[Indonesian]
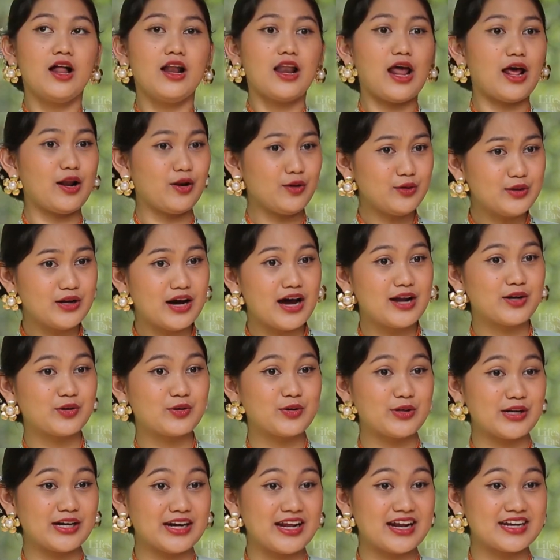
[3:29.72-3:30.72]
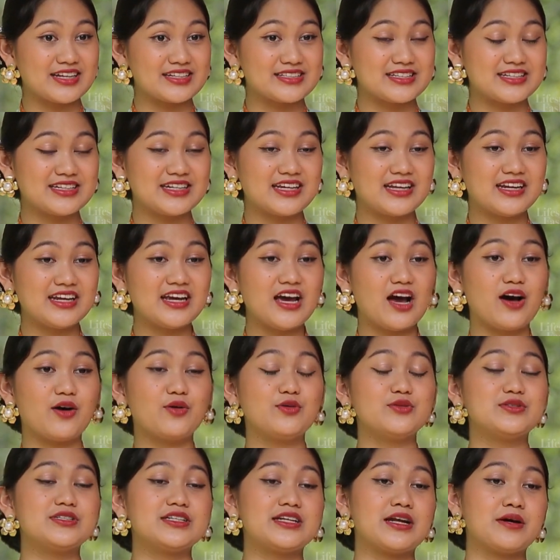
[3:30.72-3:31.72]
Lalu dengan kulinernya sendiri
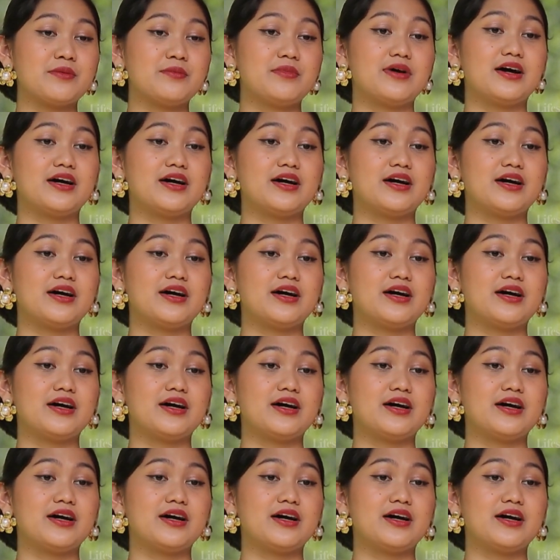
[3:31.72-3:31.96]
aku seneng